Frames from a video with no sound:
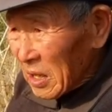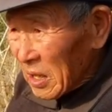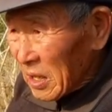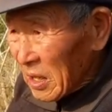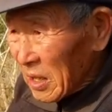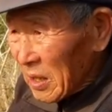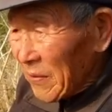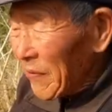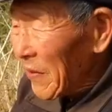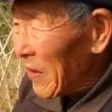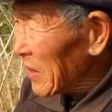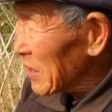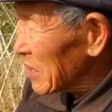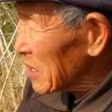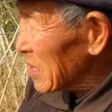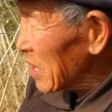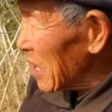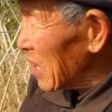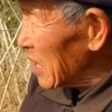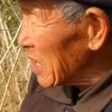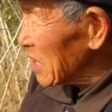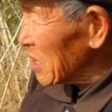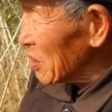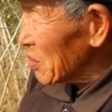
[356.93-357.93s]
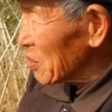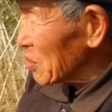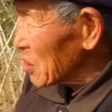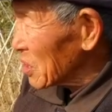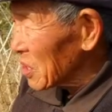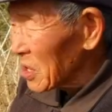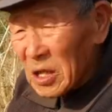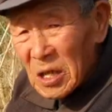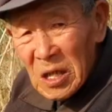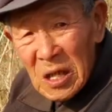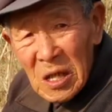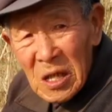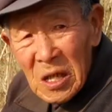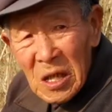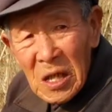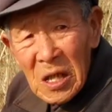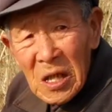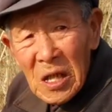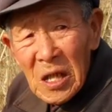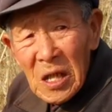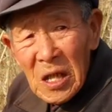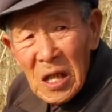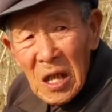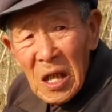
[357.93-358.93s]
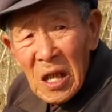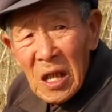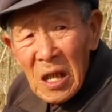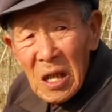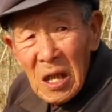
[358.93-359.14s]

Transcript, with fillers: 你看，咱就指着自己，